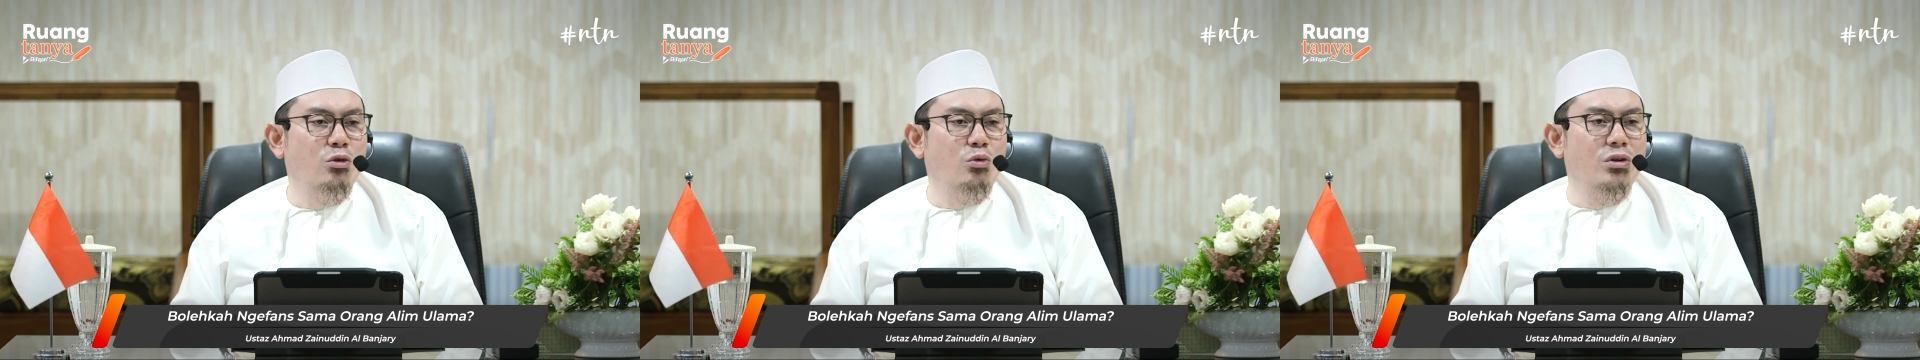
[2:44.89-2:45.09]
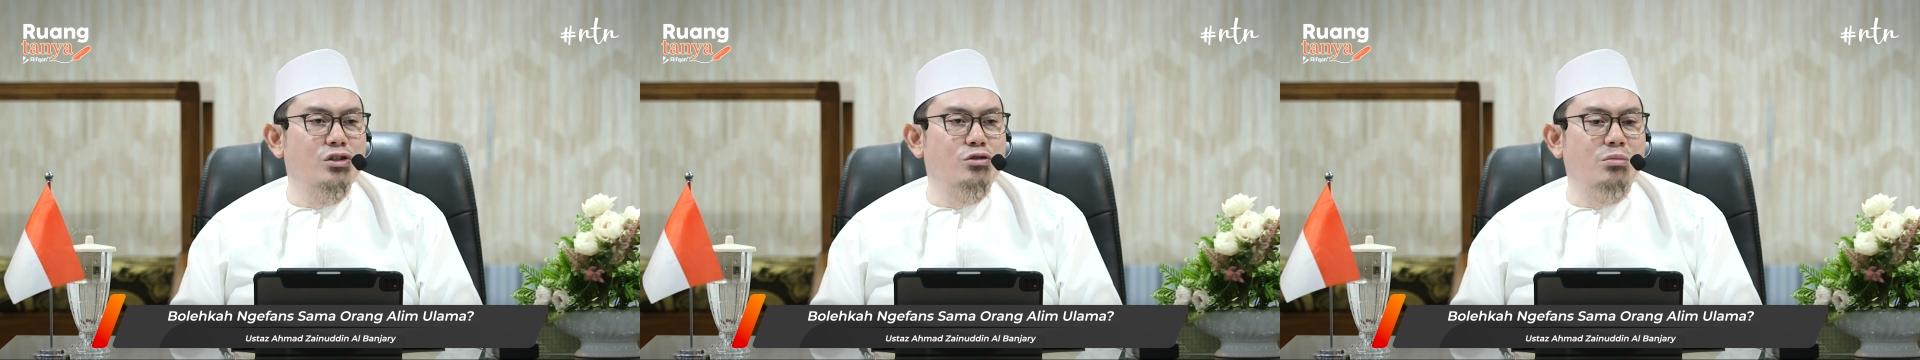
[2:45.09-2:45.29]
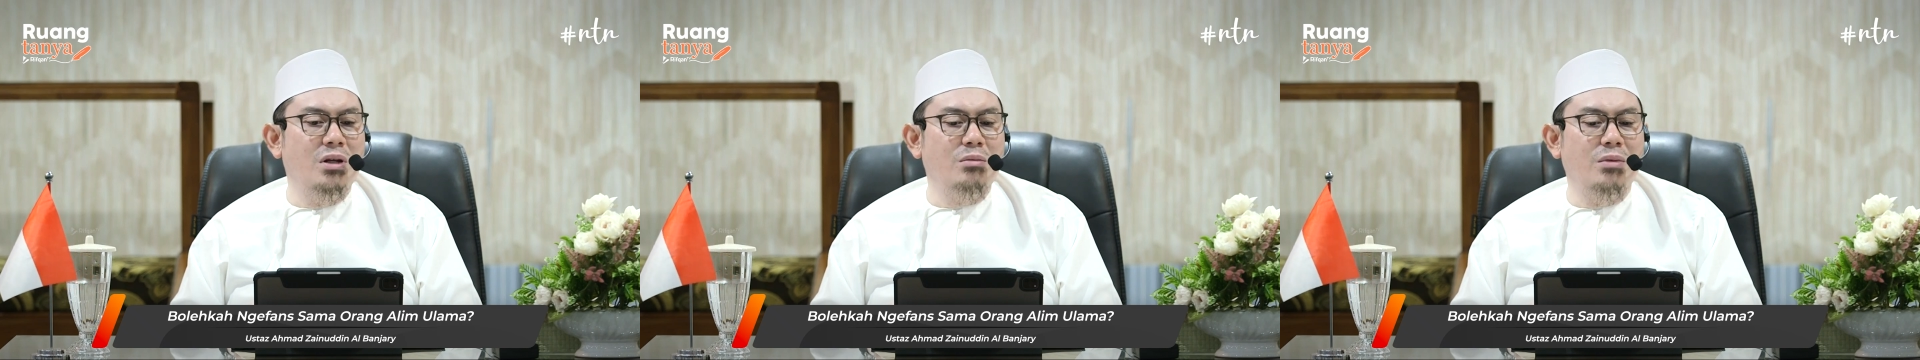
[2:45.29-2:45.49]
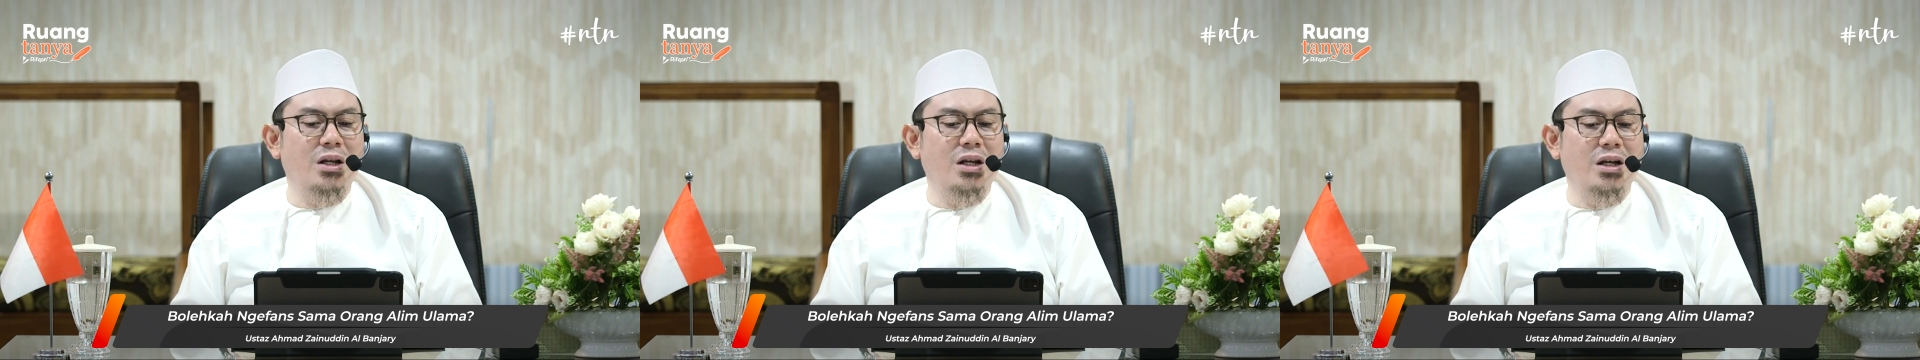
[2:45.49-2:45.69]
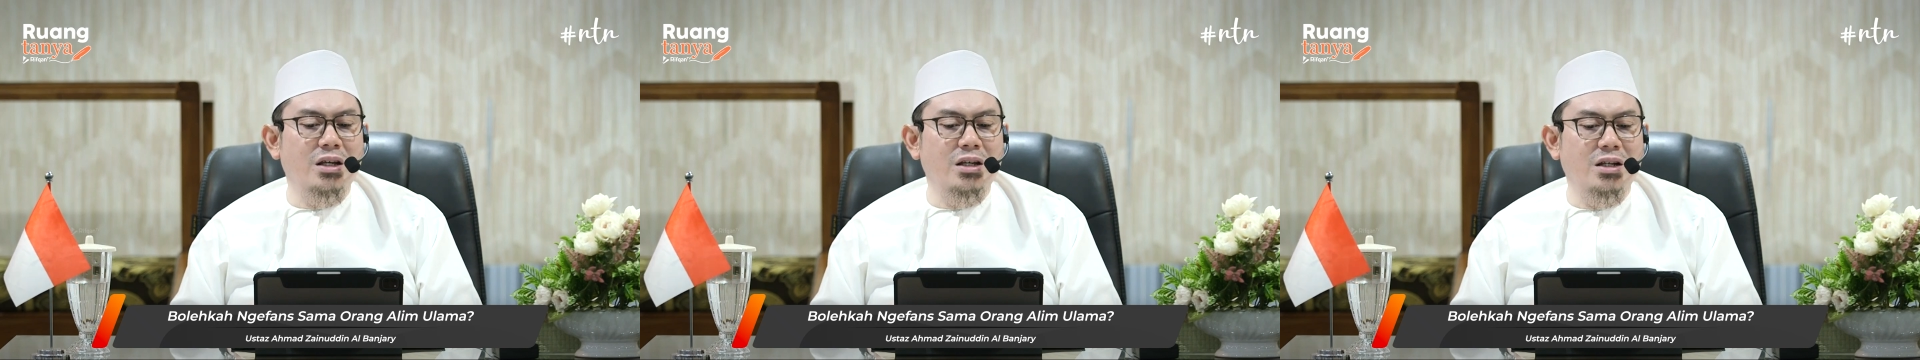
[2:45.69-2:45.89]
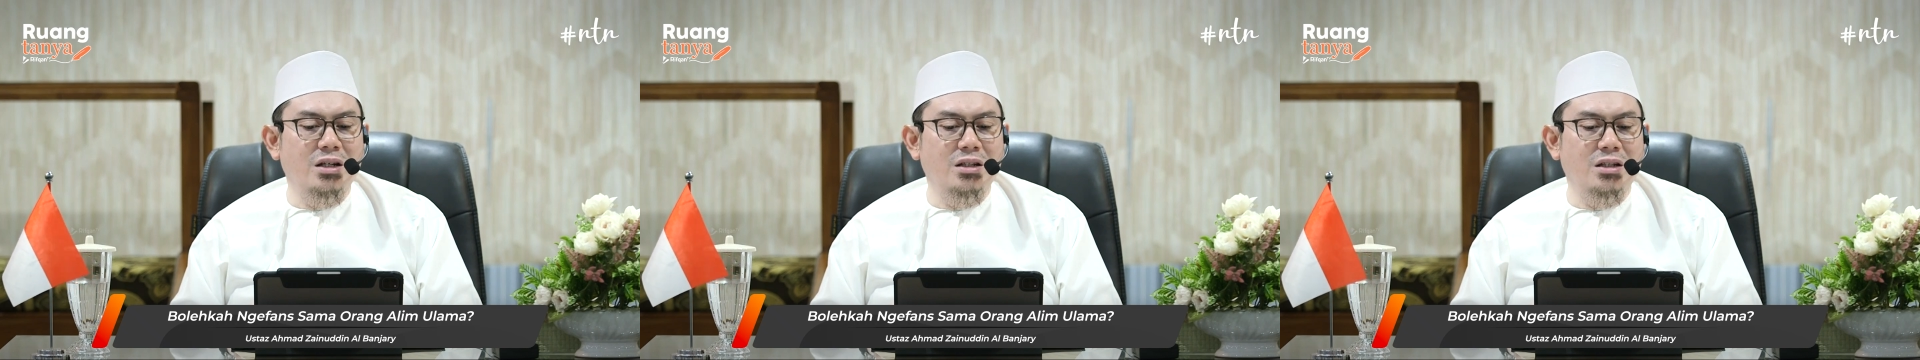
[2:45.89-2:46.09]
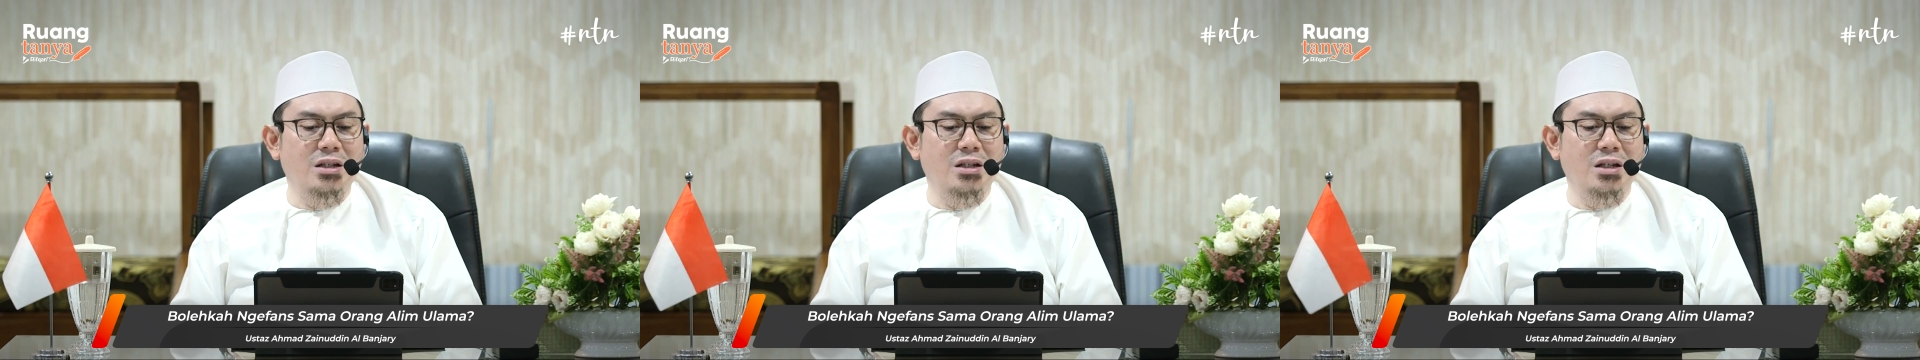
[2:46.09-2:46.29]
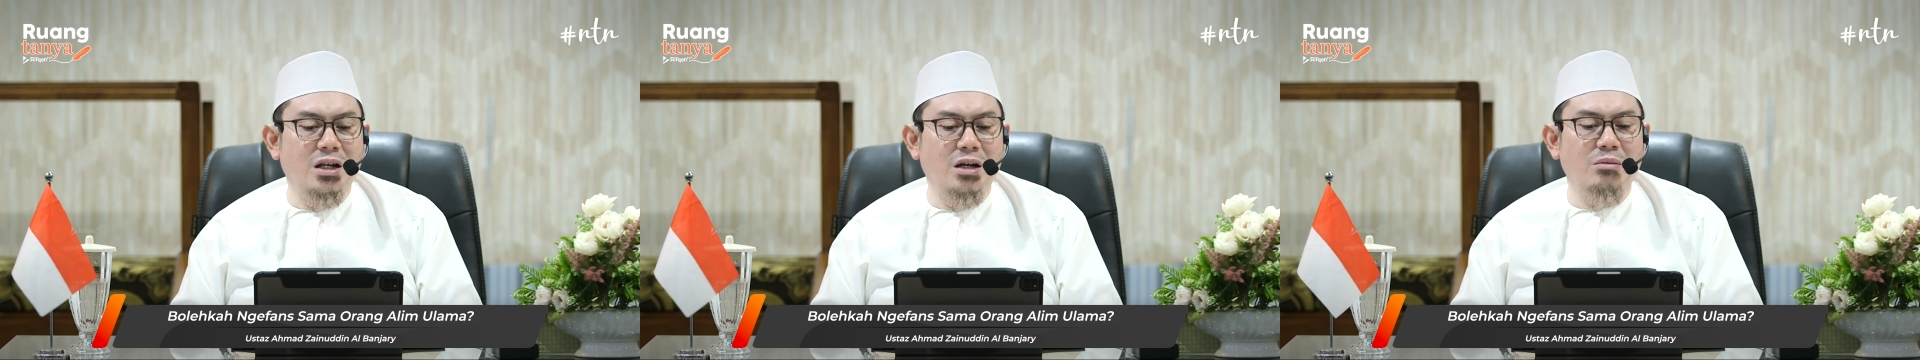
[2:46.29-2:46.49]
wasmil
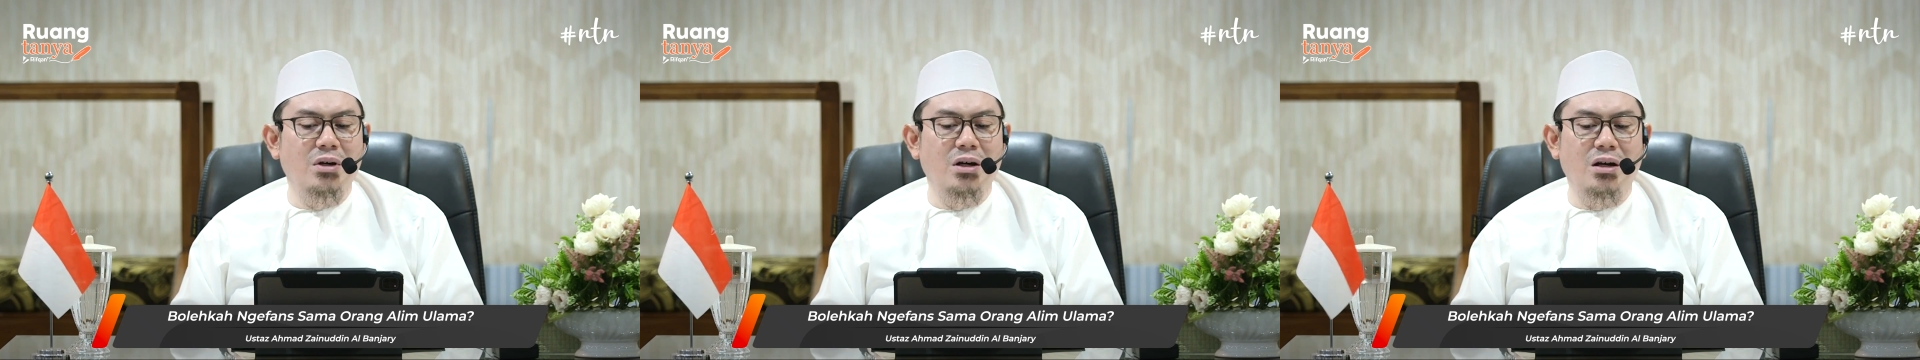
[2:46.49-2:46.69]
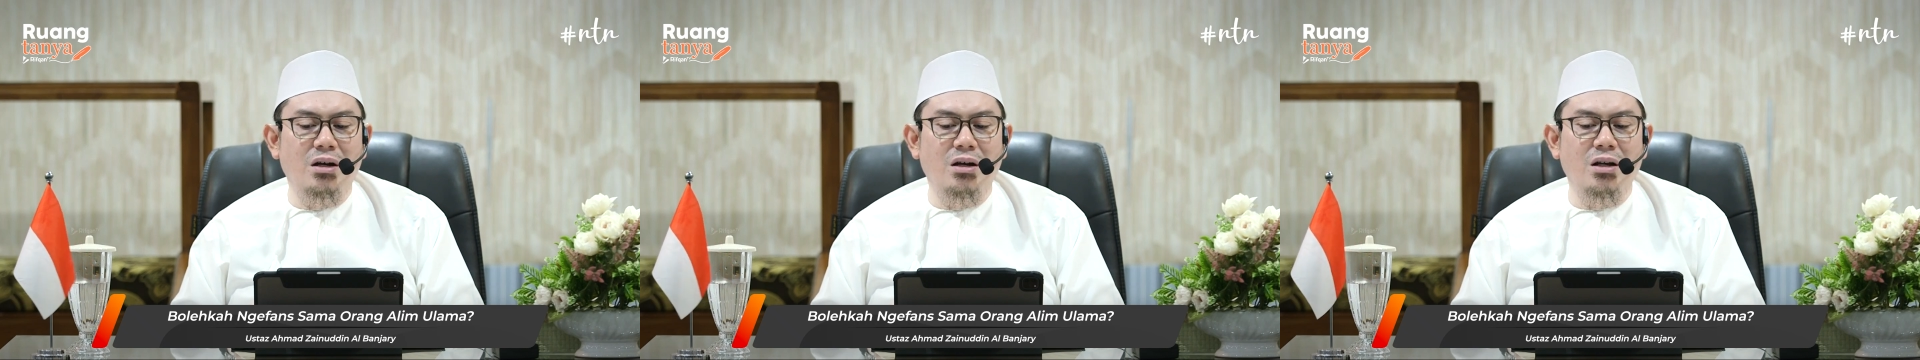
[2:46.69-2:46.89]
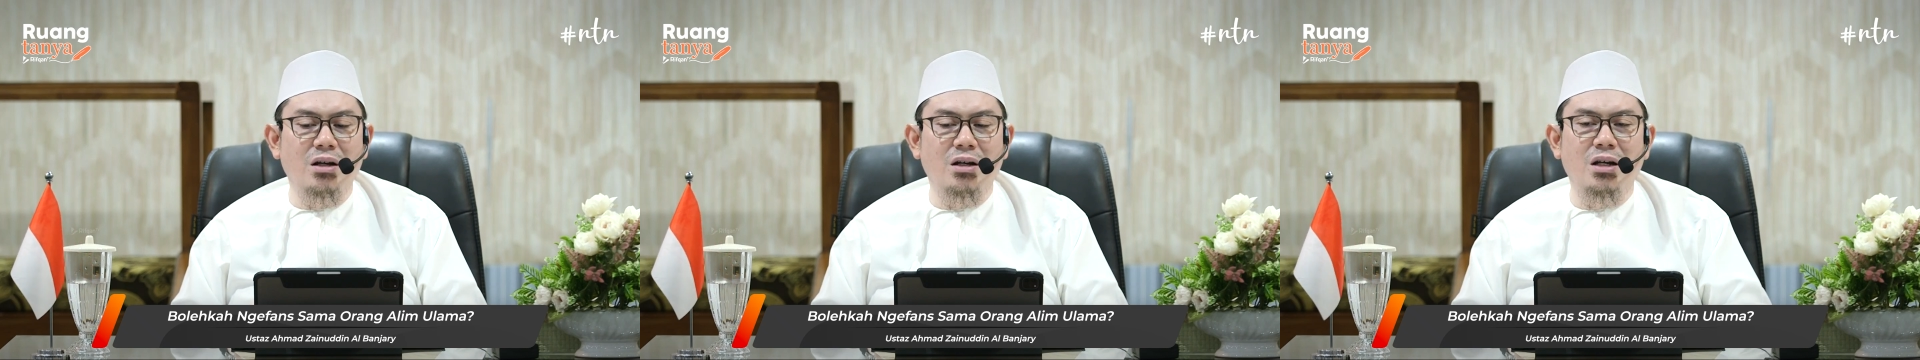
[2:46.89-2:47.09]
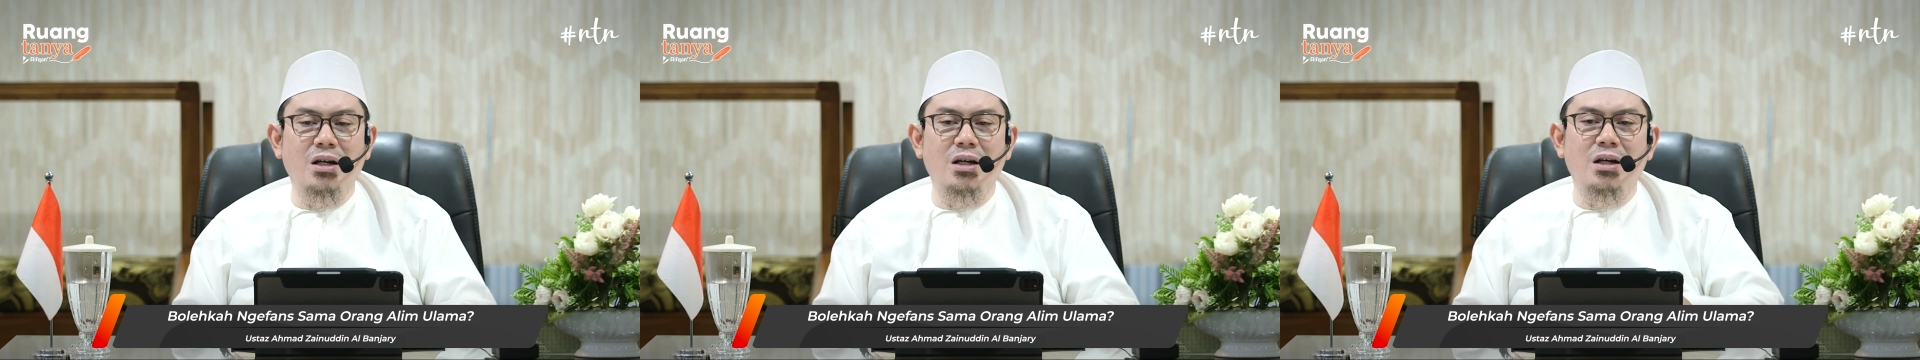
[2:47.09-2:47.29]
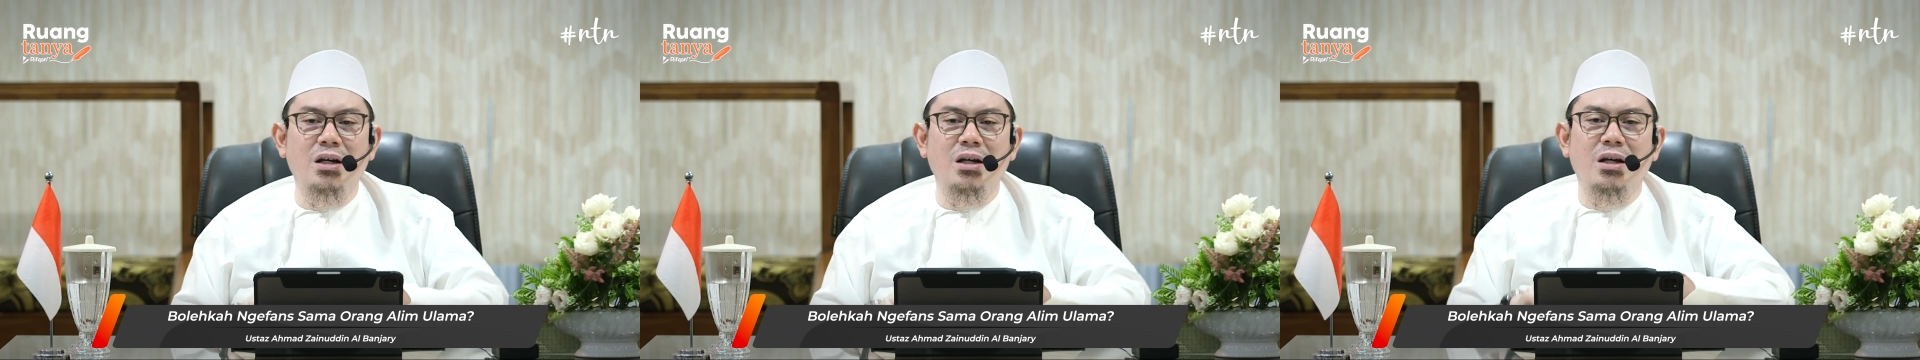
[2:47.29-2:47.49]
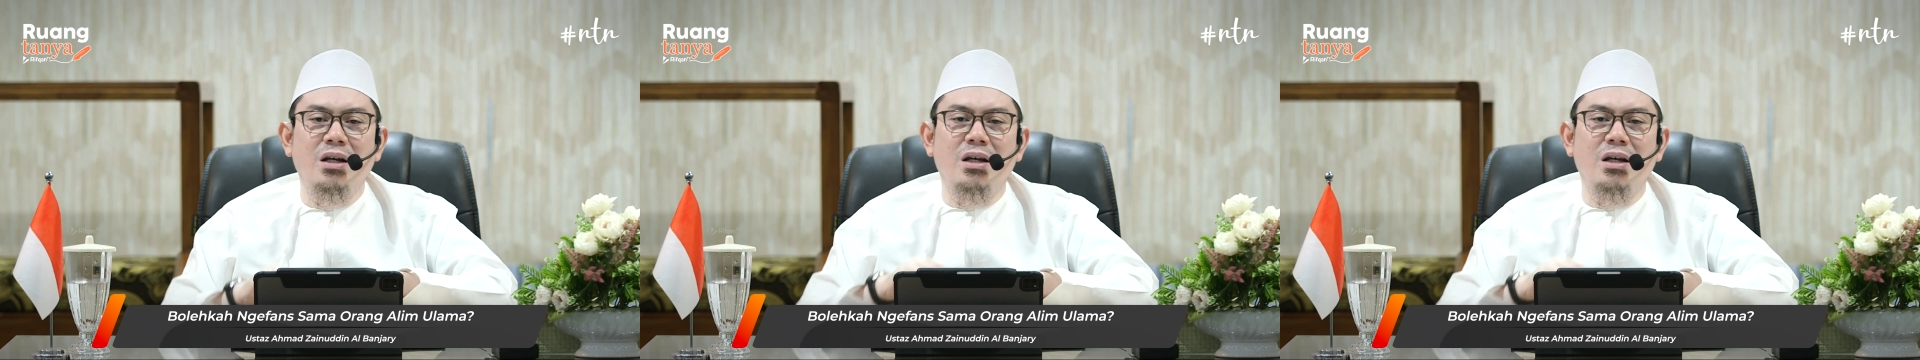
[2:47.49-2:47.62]
malaikati kama qarana